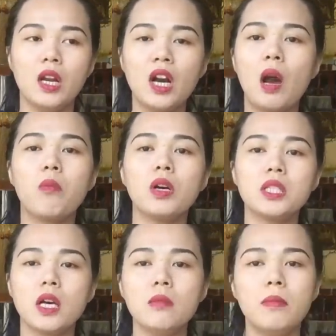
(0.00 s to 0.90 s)
nó không có
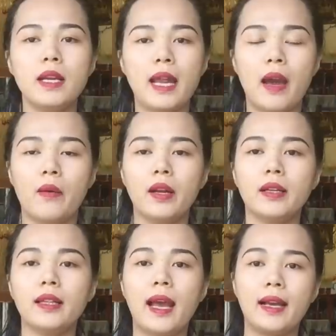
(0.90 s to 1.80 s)
xứng miếng nào hết
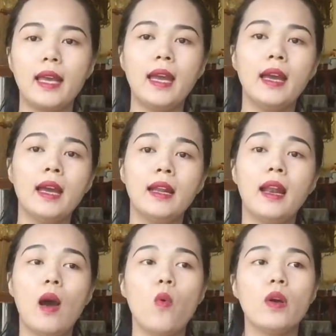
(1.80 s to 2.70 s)
cái thằng kia
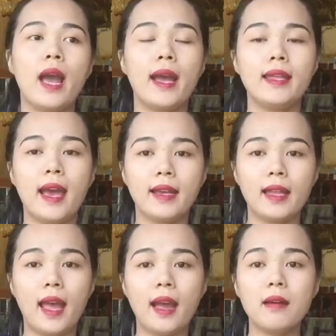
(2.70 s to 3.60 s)
lâu ngày dài
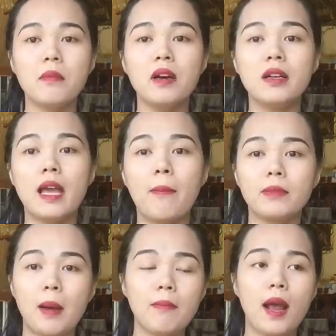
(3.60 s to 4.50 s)
tháng mưa
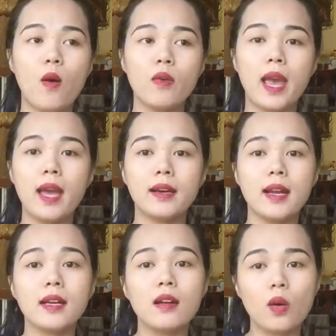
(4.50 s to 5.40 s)
dầm thấm lâu nghe
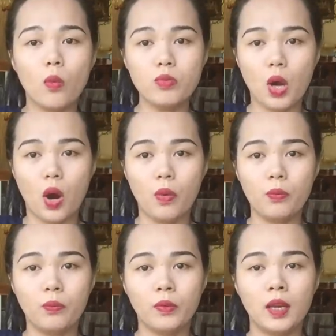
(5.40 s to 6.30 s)
riết nó cũng nhột
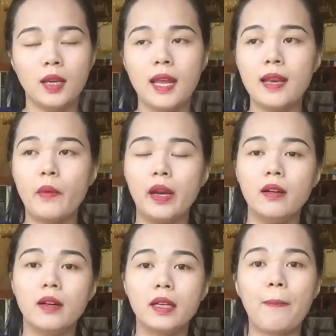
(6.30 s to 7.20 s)
đi ngoài
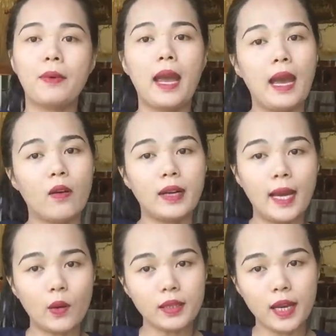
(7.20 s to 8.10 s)
đường cặp kè con
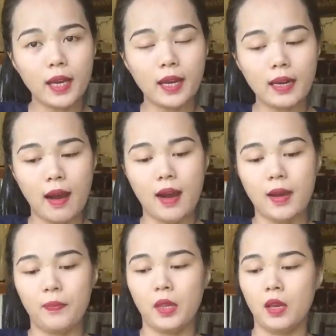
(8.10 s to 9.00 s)
này con kia đó